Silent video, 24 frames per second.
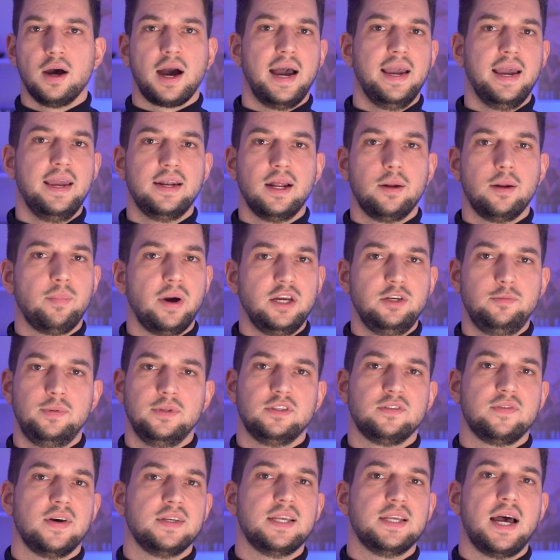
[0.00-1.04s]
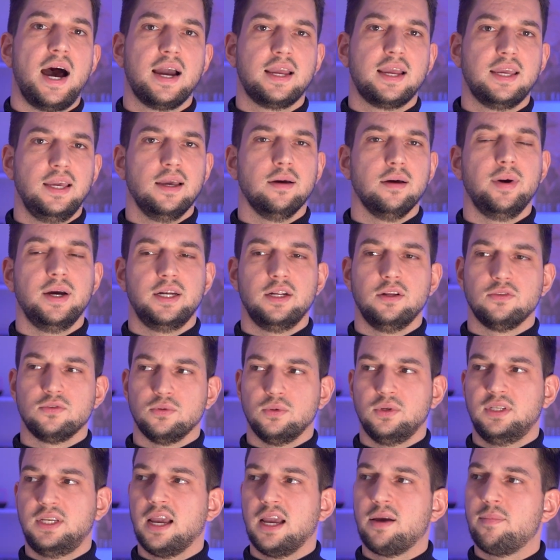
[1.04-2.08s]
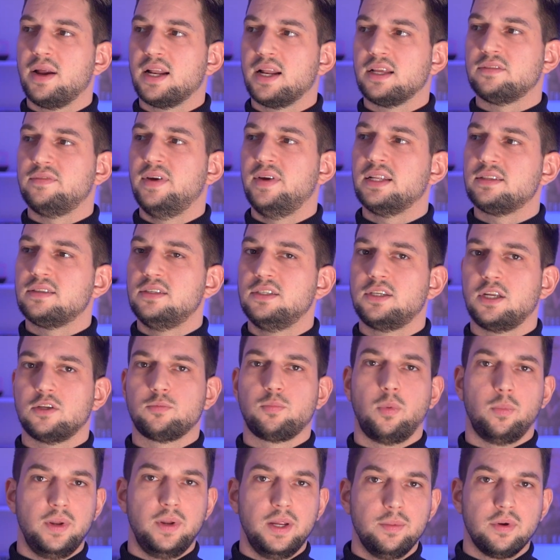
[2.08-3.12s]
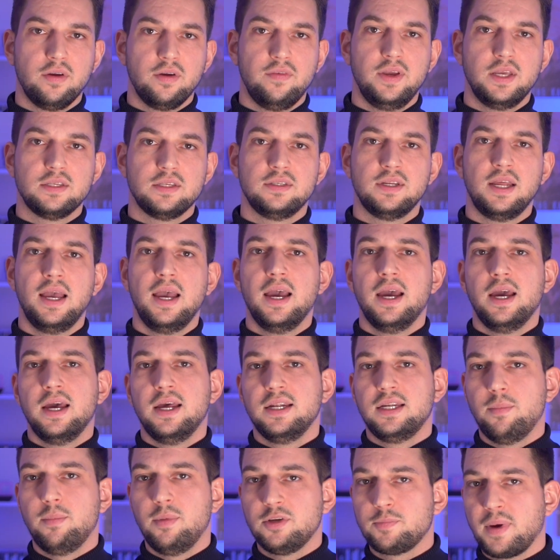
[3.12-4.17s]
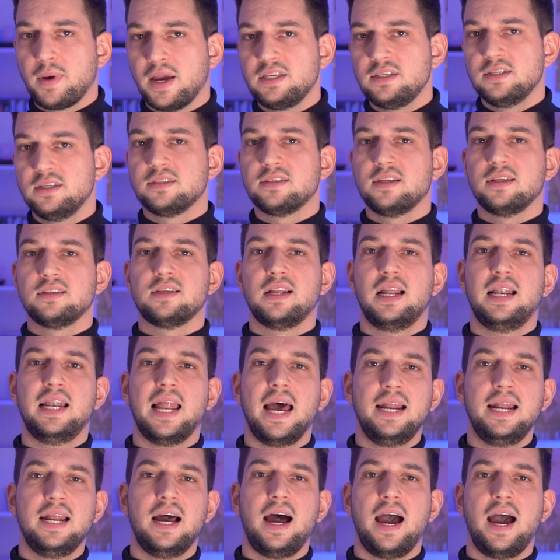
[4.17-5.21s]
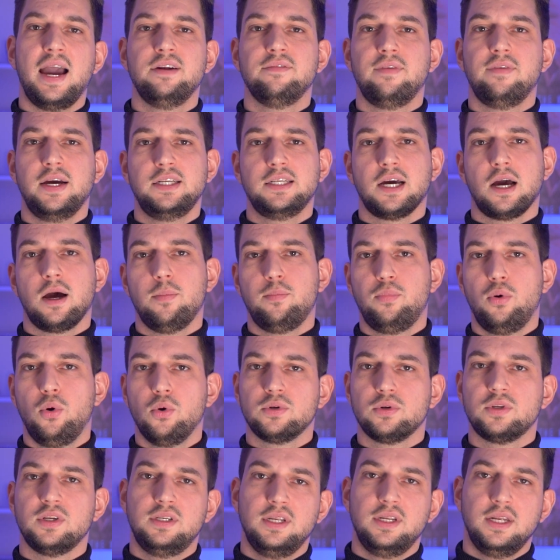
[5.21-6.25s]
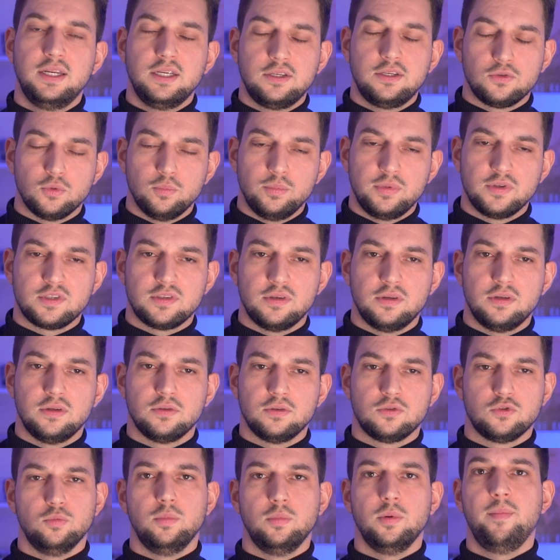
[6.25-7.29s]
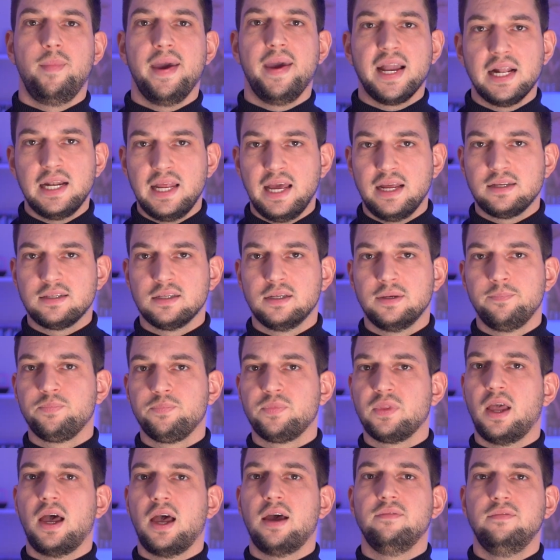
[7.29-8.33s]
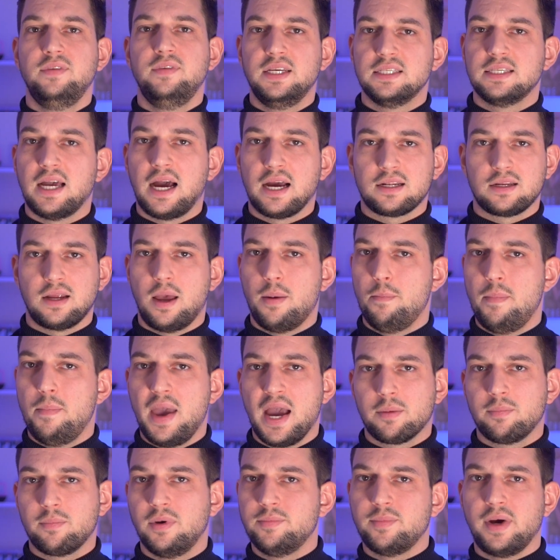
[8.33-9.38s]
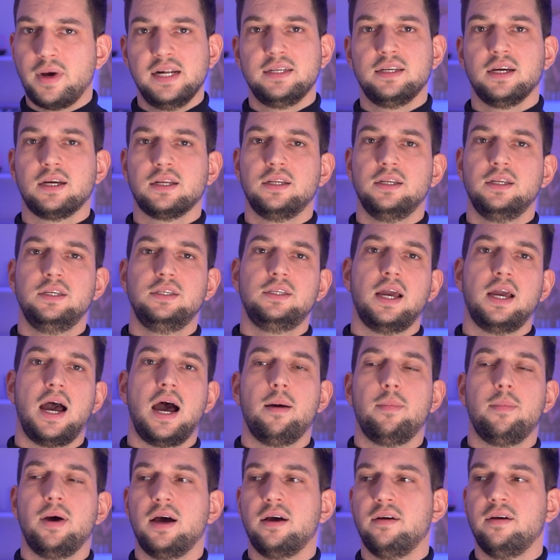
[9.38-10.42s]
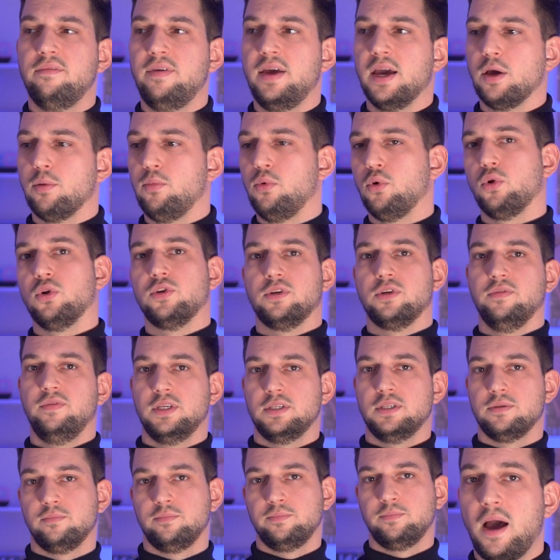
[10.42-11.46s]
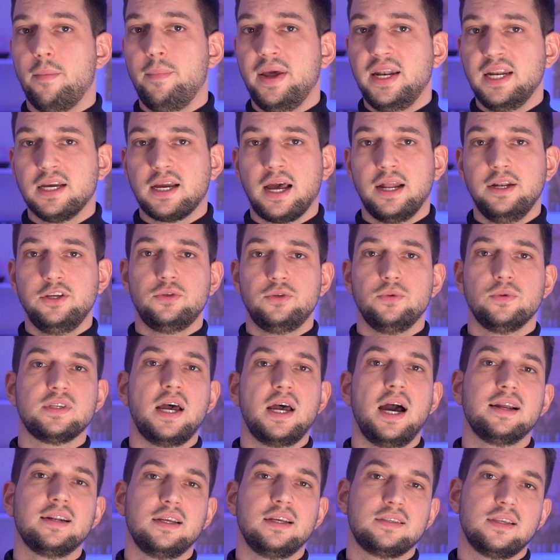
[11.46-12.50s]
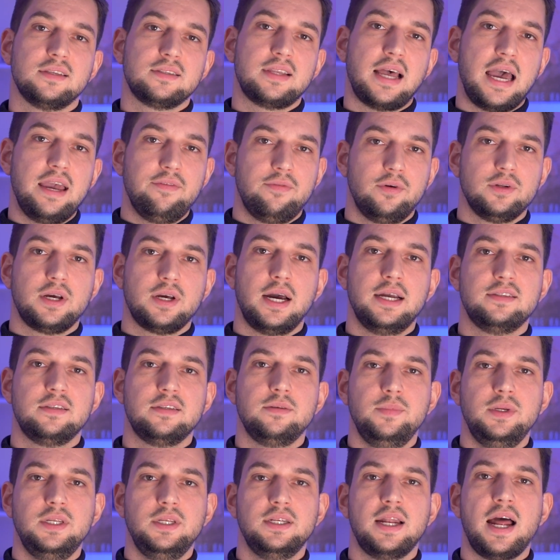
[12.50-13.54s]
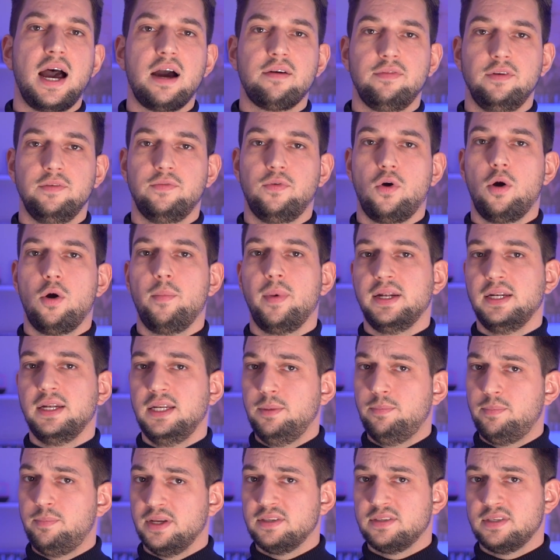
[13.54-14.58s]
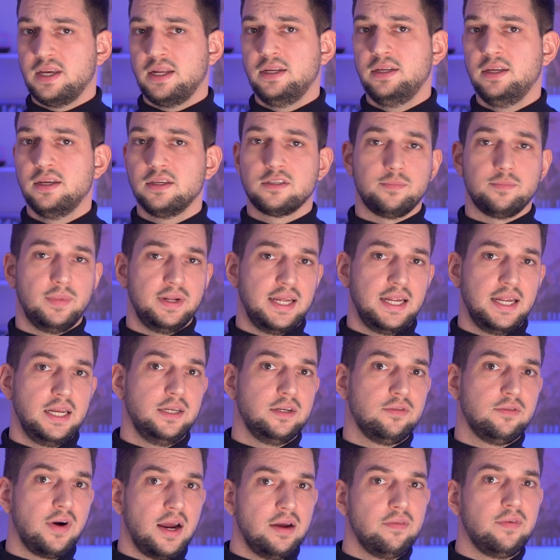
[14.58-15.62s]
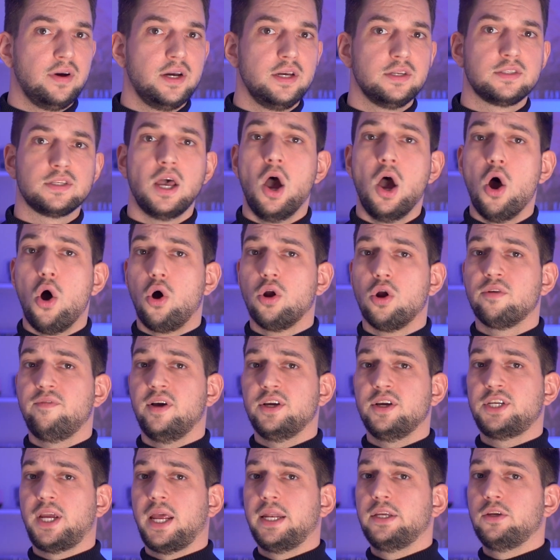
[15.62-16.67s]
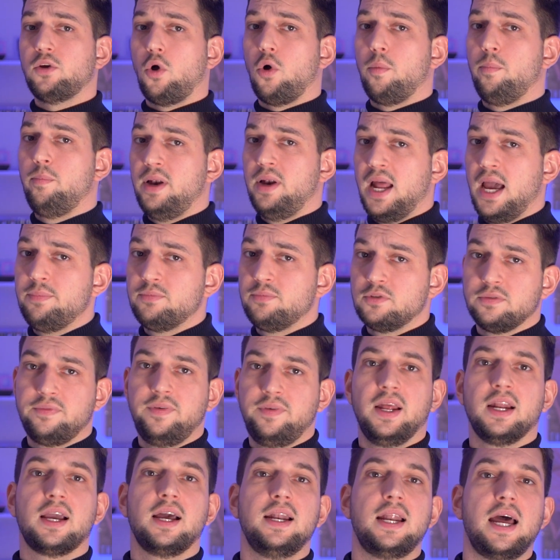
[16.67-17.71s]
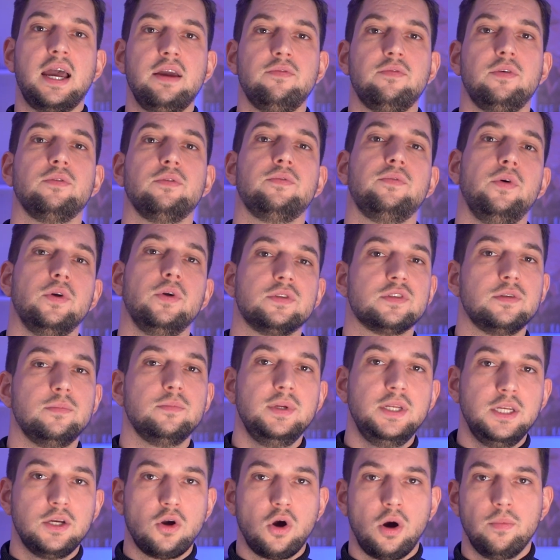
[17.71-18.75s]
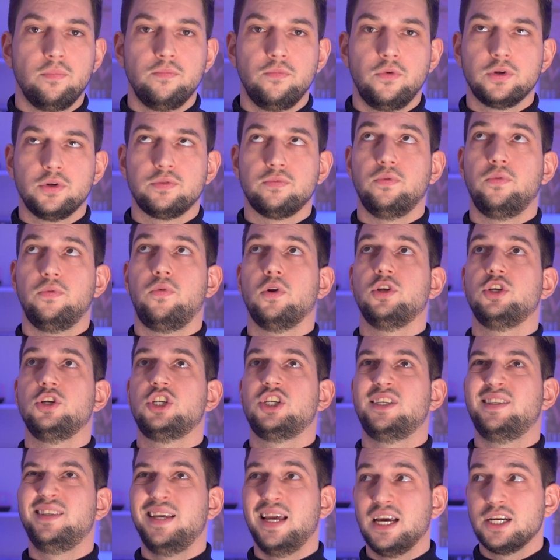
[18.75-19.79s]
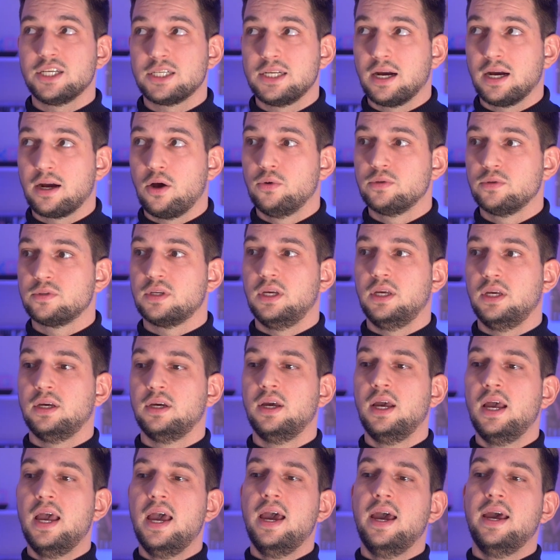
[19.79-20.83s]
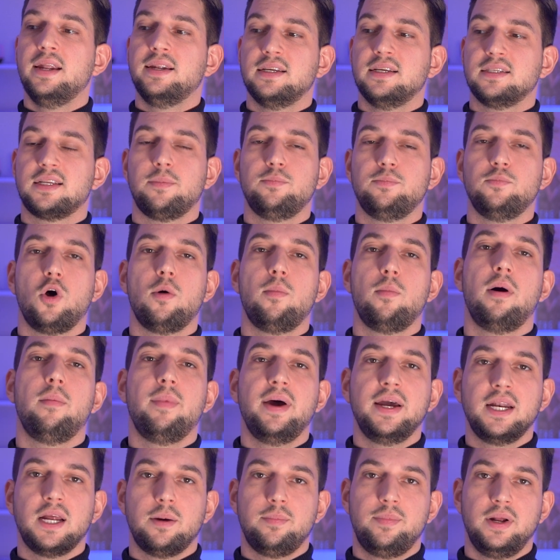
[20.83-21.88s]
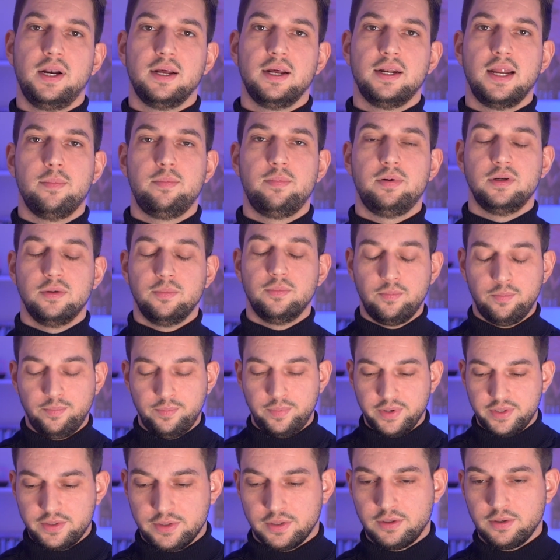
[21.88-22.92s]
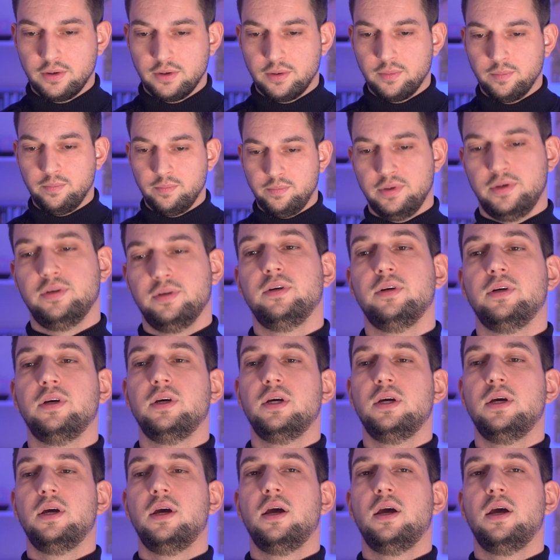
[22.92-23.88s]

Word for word: Reihe dann beispielsweise 8 GB. Also ich denke mal, das wäre jetzt nicht das Problem gewesen. Dementsprechend ist das leider ein weiterer Punkt, den ich so ein bisschen zu bemängeln hätte. Wie gesagt, merkt man im Alltag nicht, aber wäre möglich gewesen. Am Ende kann ich nur sagen, dass das iPhone 13 Mini nach wie vor mein Lieblingshandy ist, mein Daily Driver ist und wahrscheinlich auch bleibt, sofern kein iPhone 14 Mini kommen wird, wovon ich sehr stark ausgehe. Deshalb nochmal mein Appell an Apple, bitte, bitte